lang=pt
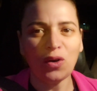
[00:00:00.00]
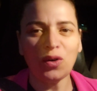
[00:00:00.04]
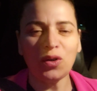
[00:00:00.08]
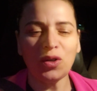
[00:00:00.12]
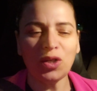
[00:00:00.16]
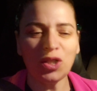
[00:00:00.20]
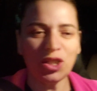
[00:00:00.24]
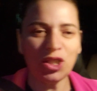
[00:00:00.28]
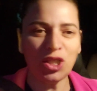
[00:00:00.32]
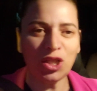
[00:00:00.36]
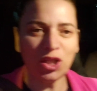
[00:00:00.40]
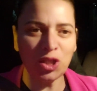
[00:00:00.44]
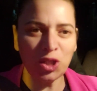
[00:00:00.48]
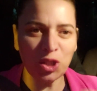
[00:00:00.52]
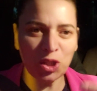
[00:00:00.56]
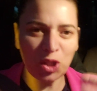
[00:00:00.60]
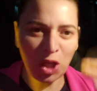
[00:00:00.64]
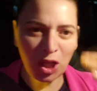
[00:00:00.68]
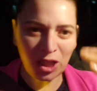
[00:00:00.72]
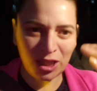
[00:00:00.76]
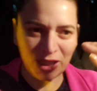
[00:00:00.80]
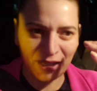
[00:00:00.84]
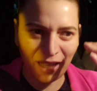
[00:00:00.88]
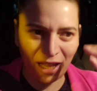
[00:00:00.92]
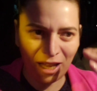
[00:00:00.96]
Hoje
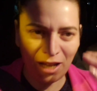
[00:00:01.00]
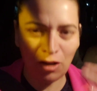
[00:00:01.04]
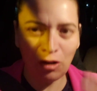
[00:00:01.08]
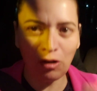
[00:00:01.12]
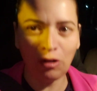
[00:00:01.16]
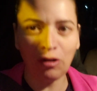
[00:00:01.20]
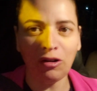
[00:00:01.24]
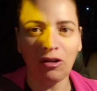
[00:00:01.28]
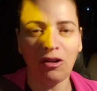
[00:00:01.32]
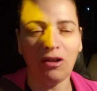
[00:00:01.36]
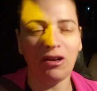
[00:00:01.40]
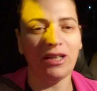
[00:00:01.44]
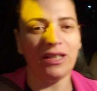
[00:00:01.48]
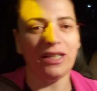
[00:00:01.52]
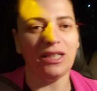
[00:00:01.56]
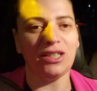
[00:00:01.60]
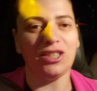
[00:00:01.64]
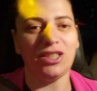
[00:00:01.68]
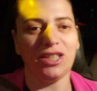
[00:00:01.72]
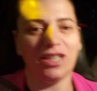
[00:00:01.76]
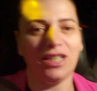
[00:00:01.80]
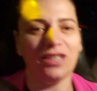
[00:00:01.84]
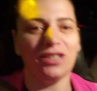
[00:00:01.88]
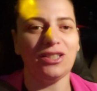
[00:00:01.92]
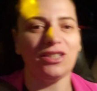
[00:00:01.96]
só tem glória,
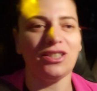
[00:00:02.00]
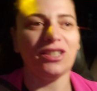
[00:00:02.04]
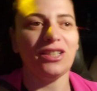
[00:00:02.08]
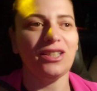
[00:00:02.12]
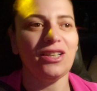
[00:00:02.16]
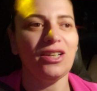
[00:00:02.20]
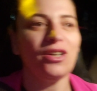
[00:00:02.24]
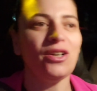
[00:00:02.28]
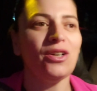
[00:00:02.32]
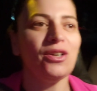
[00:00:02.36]
gente.